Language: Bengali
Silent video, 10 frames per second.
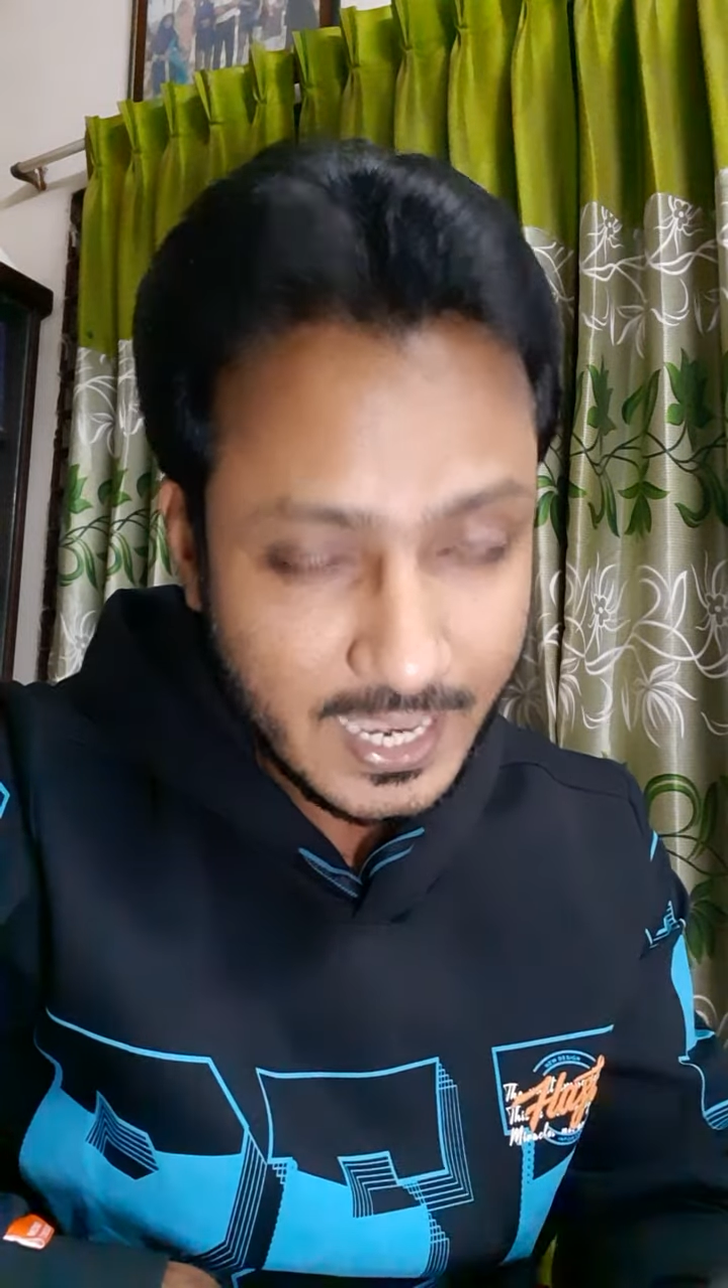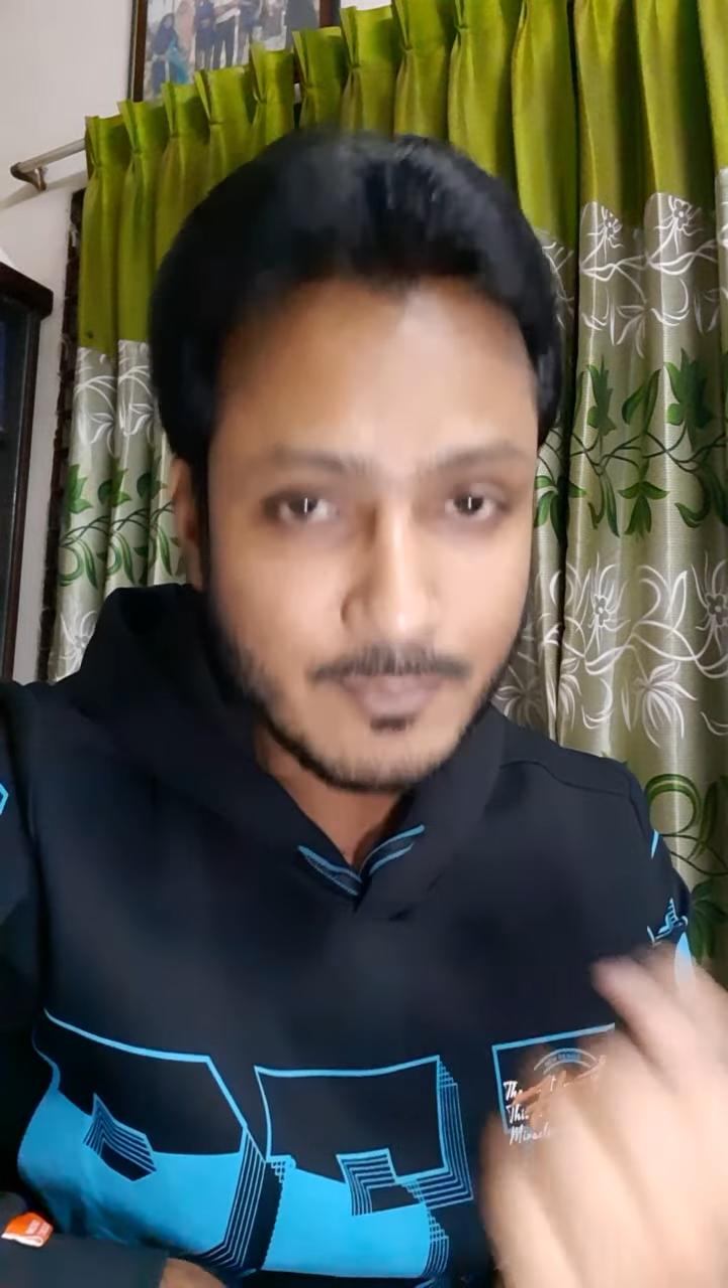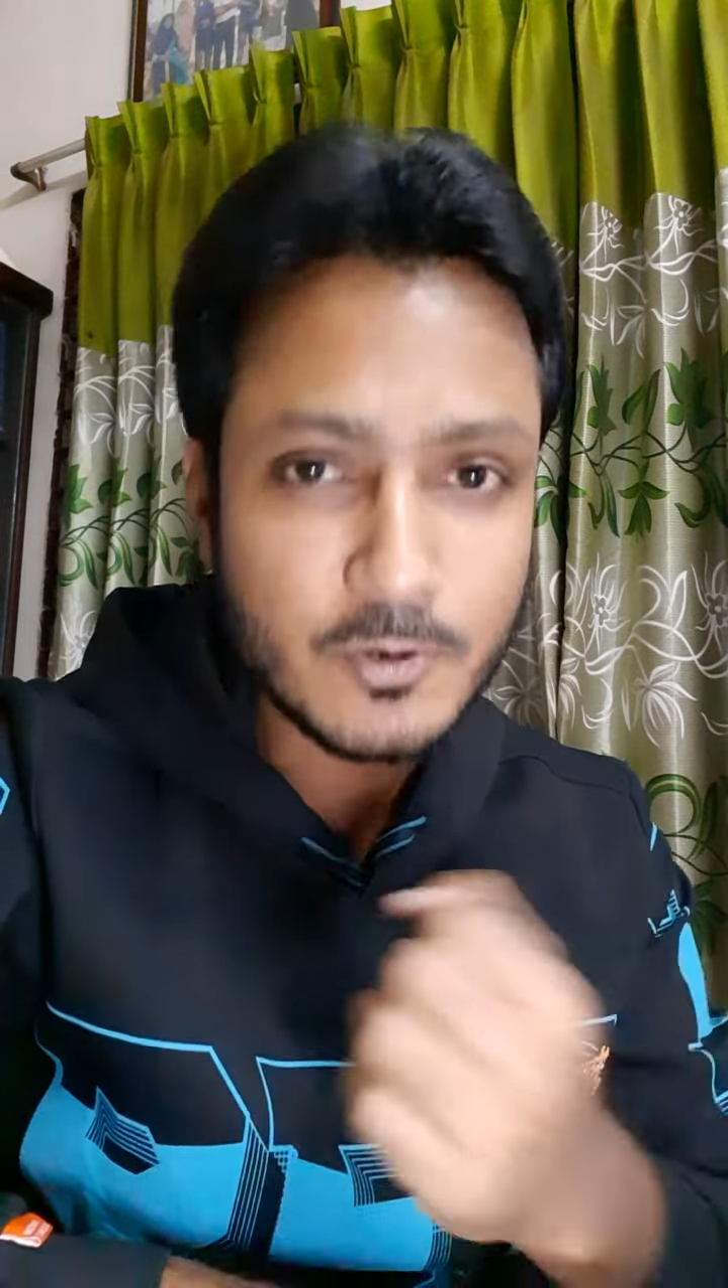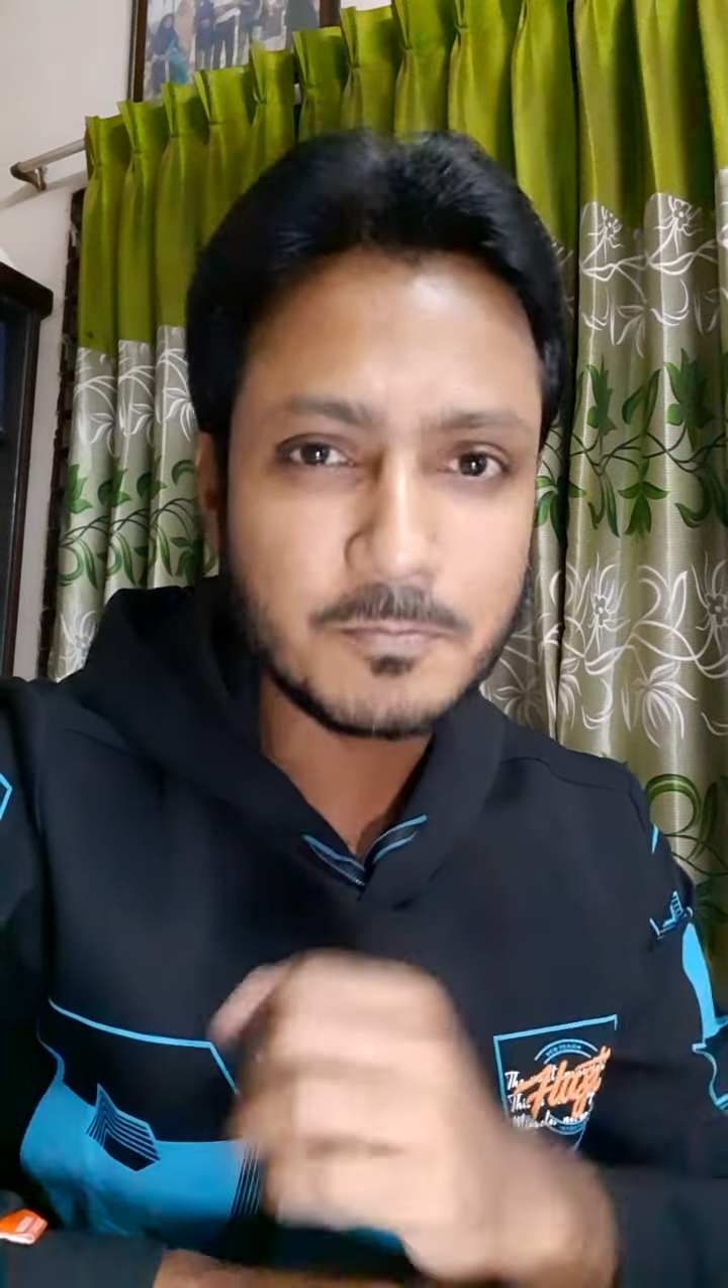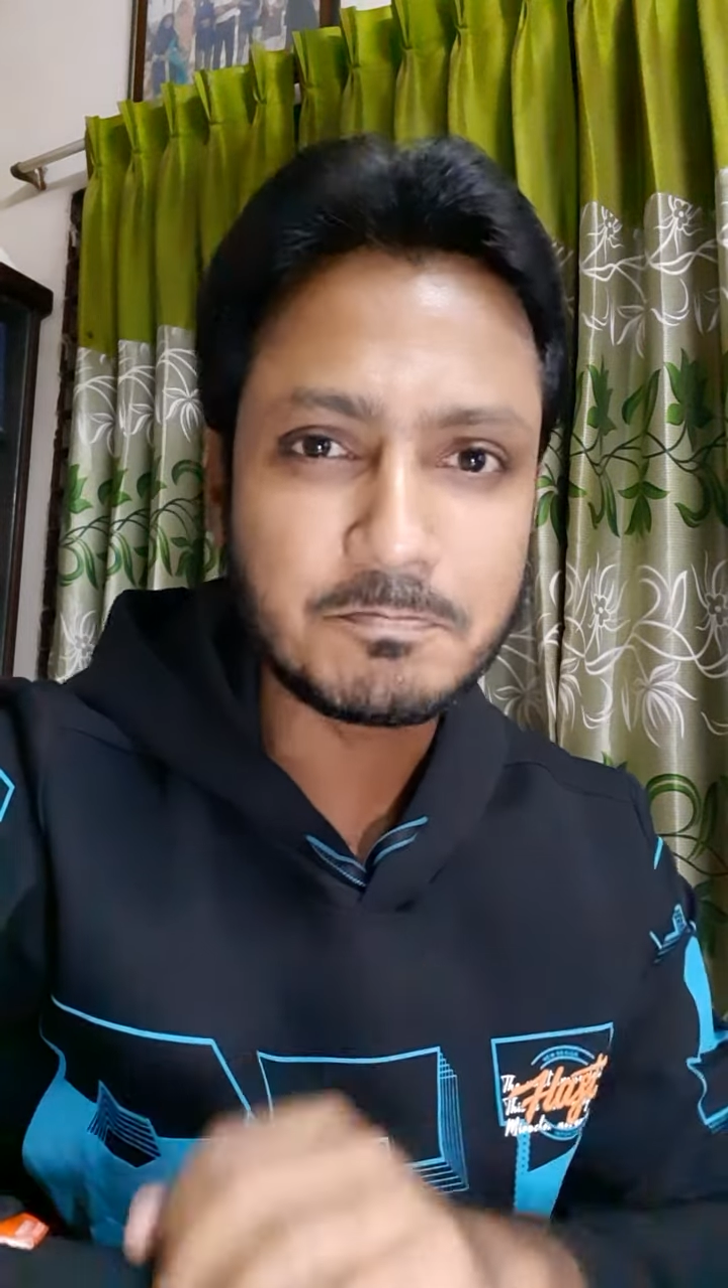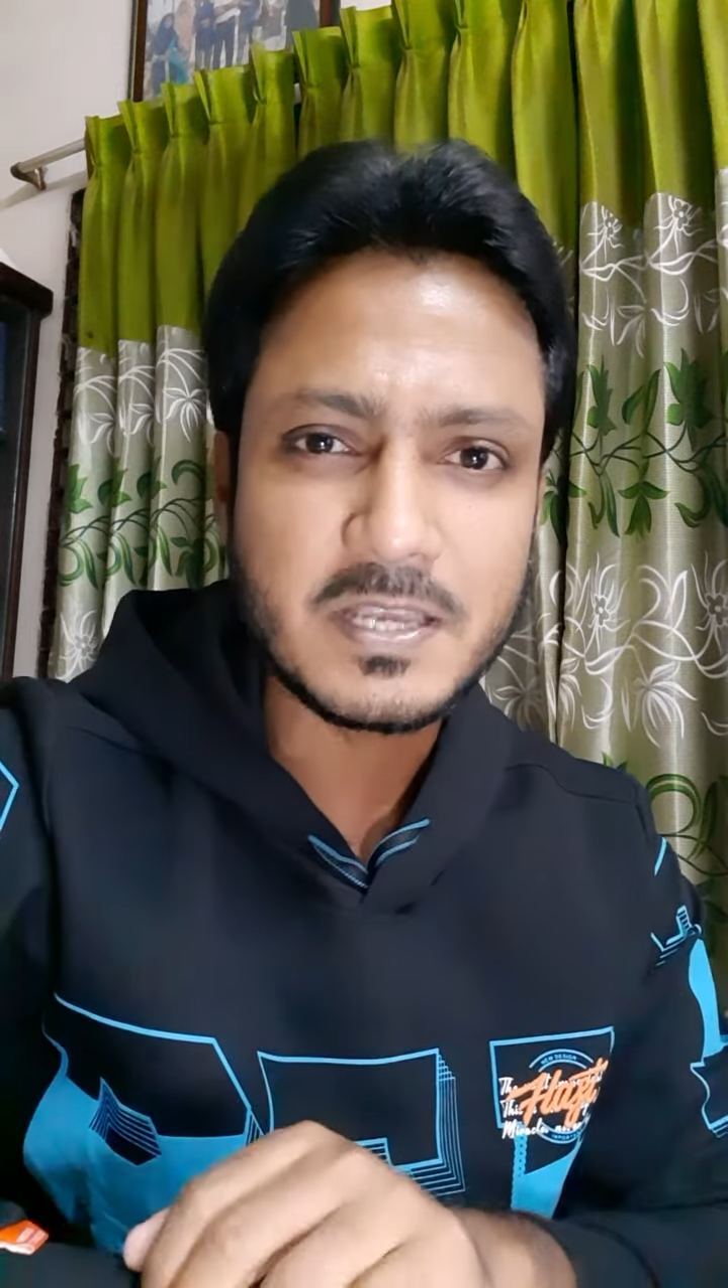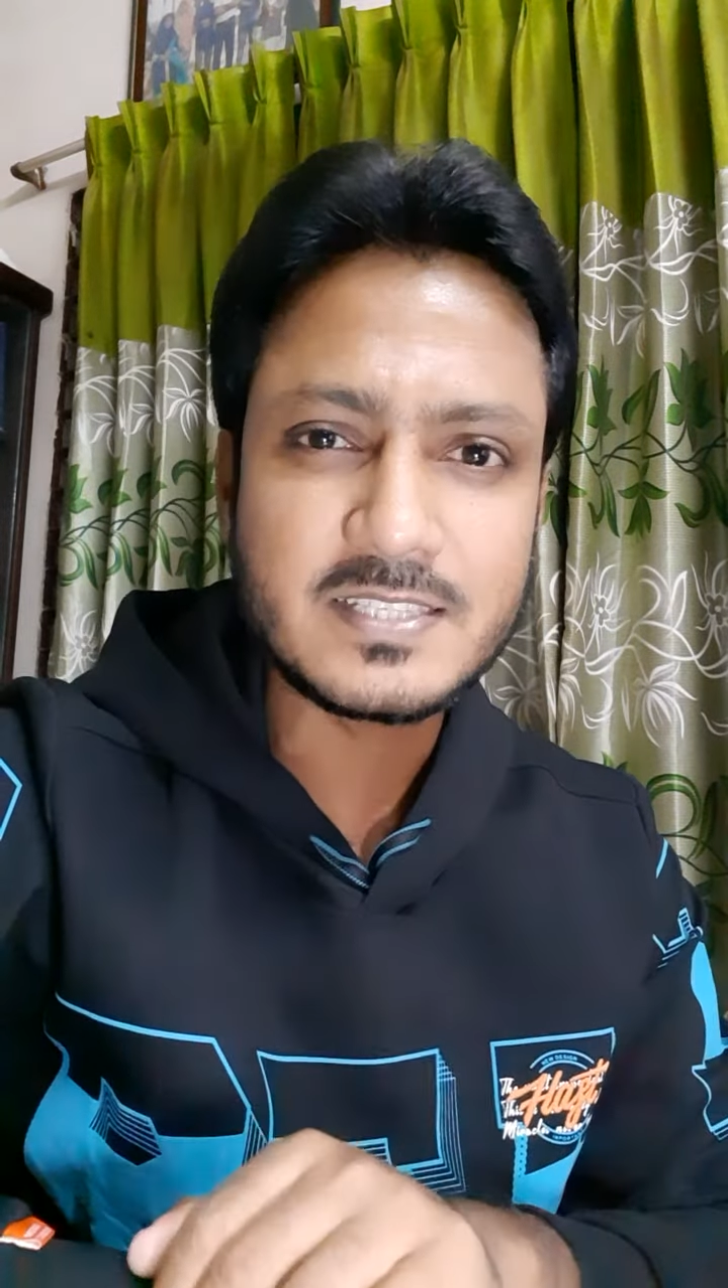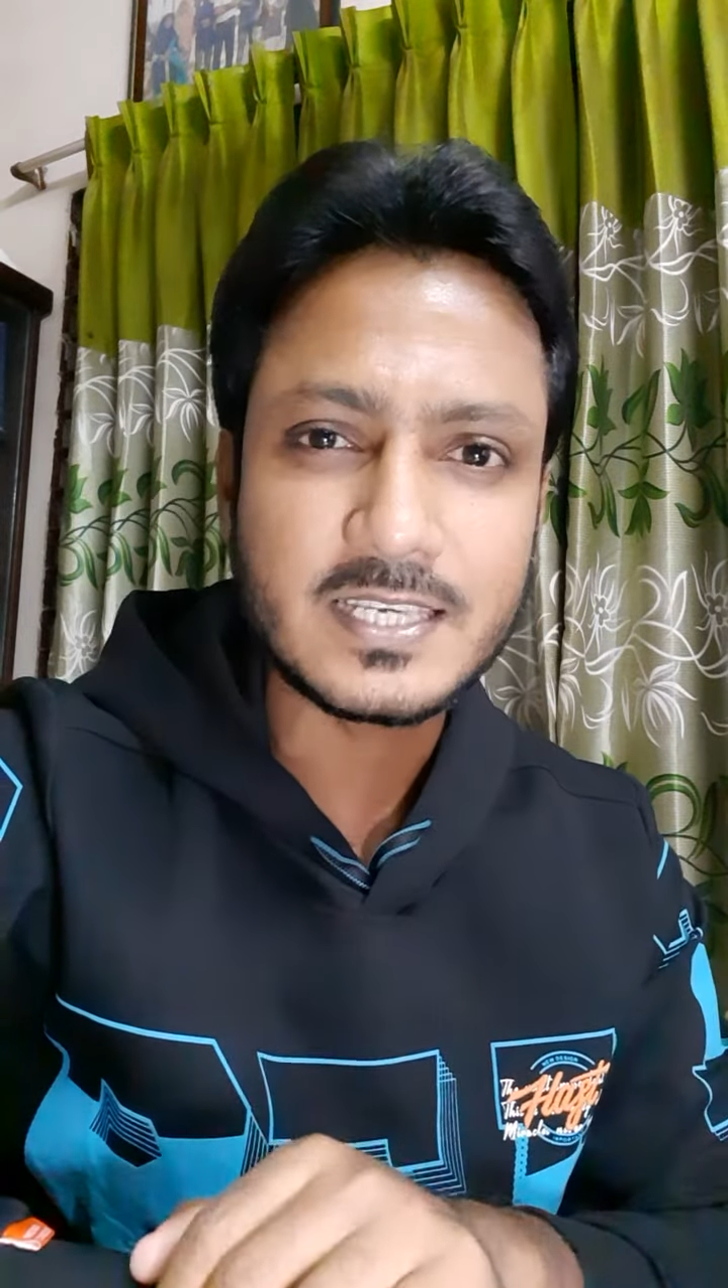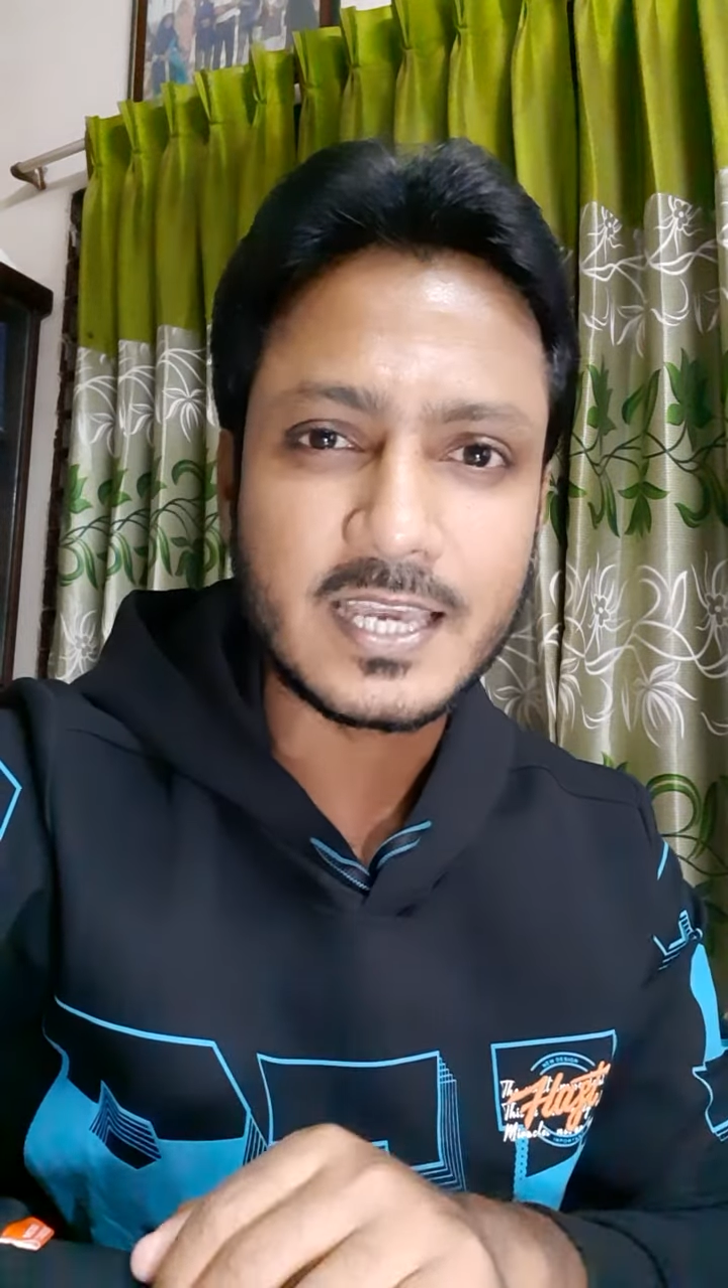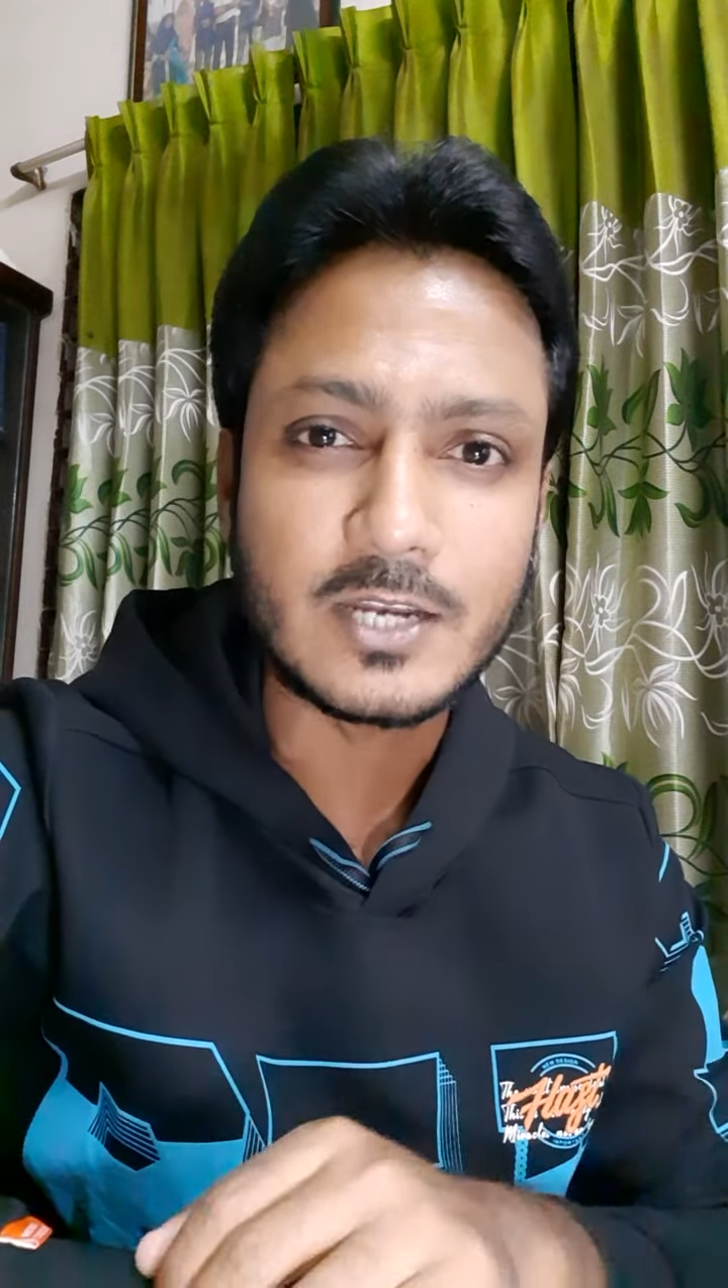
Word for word: এবং মেসিকে